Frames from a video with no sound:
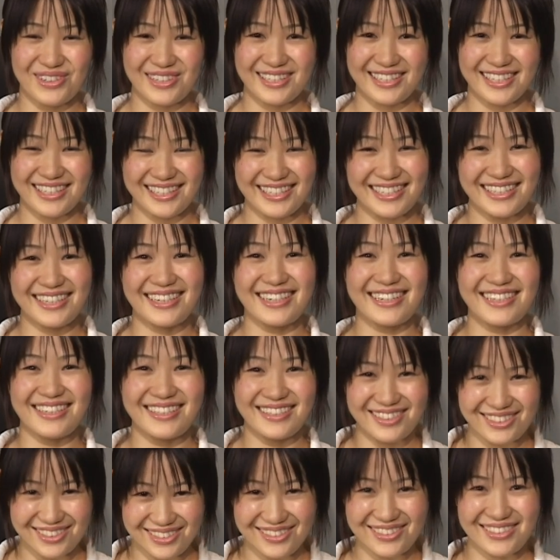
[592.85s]
気にかけ
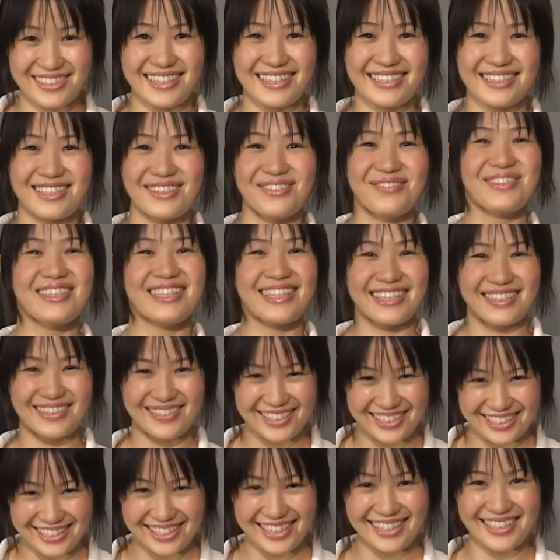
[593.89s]
つつやってみてく
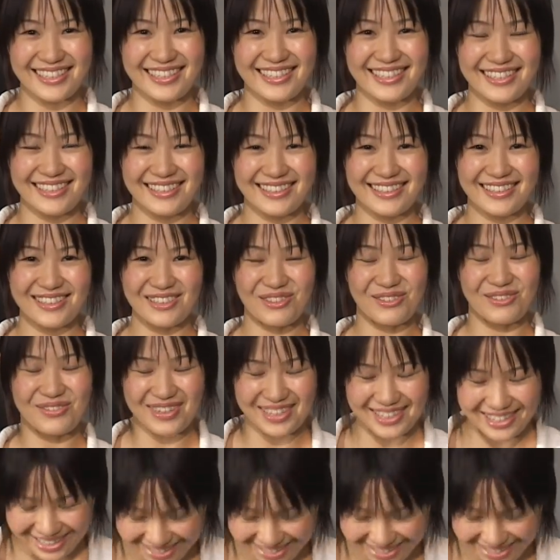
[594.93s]
ださい。どうもあり